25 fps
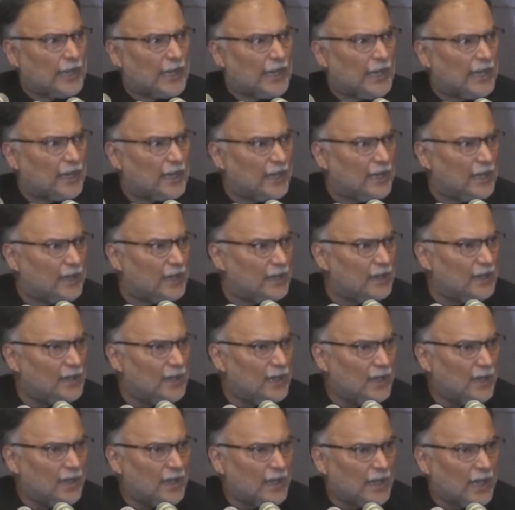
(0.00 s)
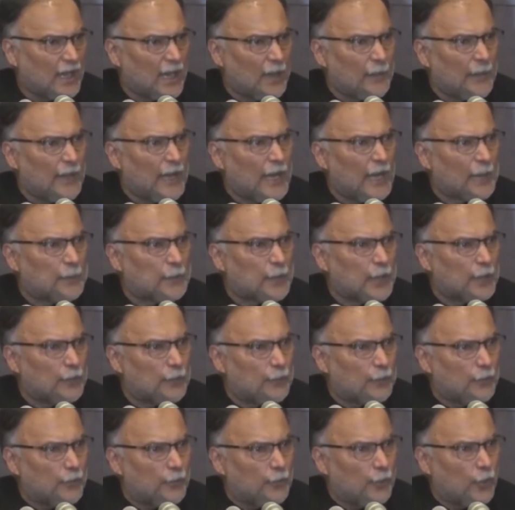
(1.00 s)
कह रहे हैं कि हमें आपके
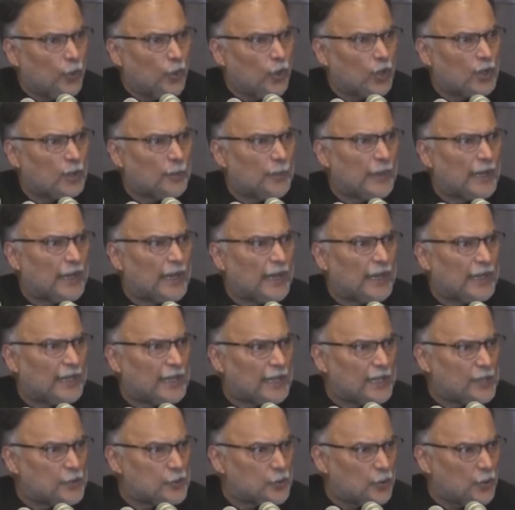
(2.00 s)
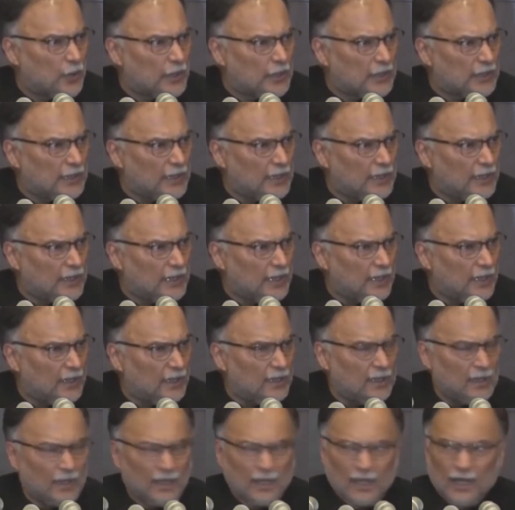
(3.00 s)
वोट बनाने की ज़रूरत नहीं है
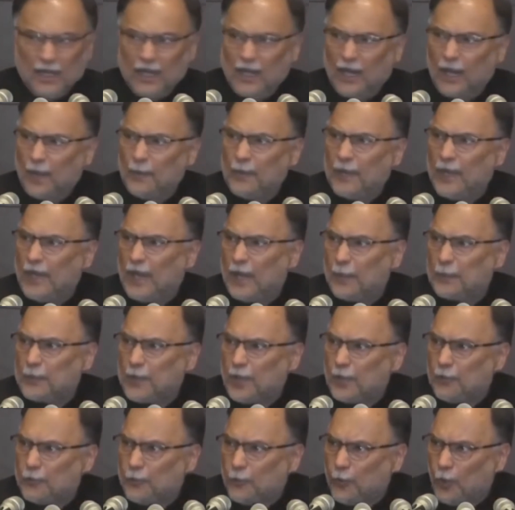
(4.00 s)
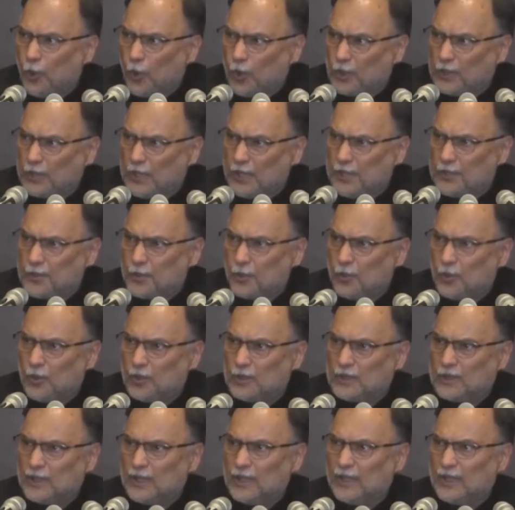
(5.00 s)
हमें आपके वोट की
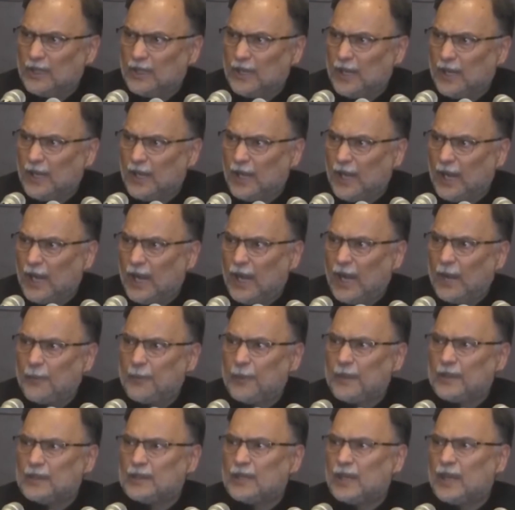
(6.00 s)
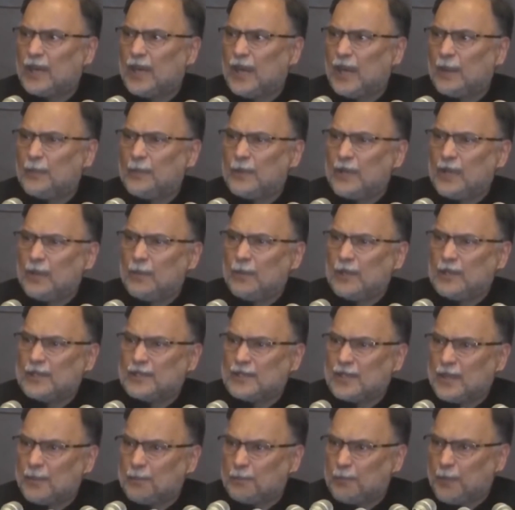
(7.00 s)
ज़रूरत नहीं है आप इंतबी अमल
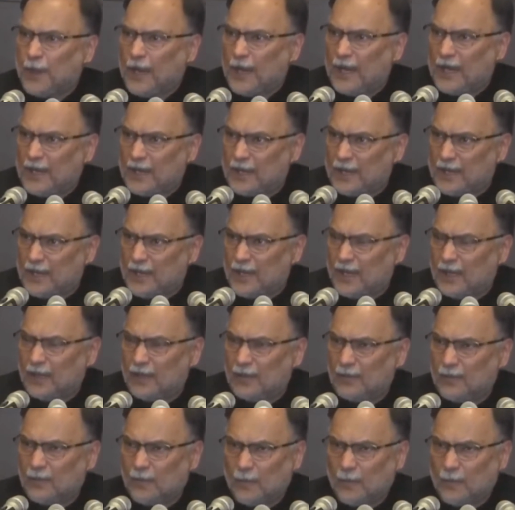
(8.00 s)
से बाहर रहें